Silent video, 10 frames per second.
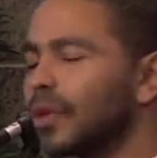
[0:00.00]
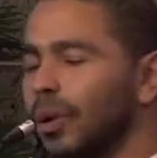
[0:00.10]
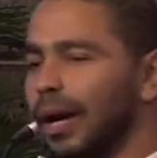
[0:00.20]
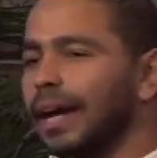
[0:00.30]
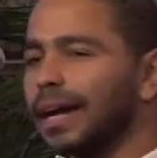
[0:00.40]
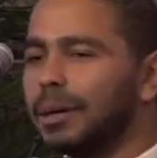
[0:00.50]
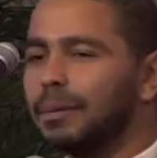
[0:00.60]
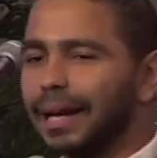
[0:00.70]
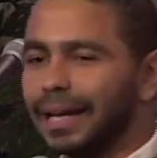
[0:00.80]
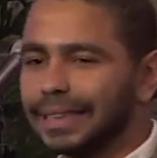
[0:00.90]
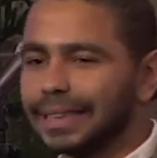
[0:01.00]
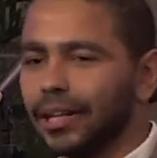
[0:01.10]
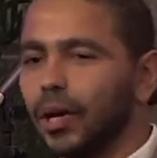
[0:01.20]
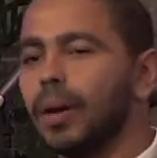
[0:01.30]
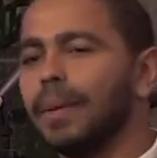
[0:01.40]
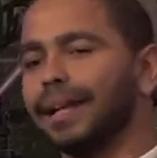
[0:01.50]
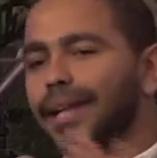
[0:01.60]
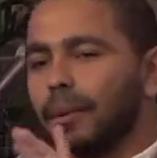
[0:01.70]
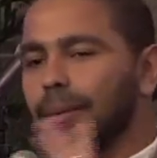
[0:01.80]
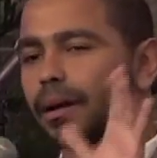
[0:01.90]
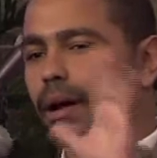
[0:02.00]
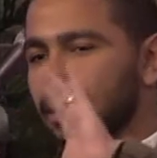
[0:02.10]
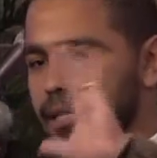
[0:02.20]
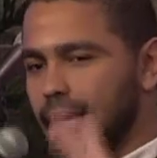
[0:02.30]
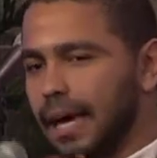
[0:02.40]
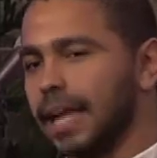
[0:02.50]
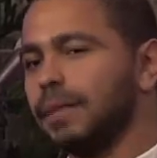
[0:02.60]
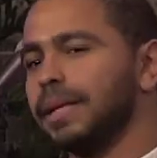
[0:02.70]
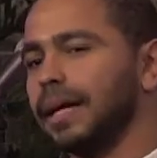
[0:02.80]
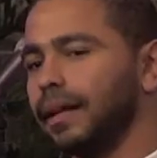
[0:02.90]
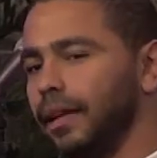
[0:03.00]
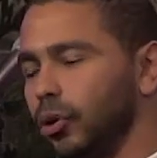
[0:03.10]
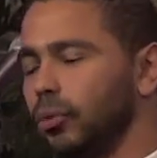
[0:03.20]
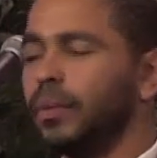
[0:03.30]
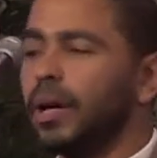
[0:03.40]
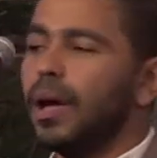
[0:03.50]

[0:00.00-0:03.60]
الحاجه كمان بقى اللذيذه ان هو بعد لما بتخلص القرايات بتاعه اليوم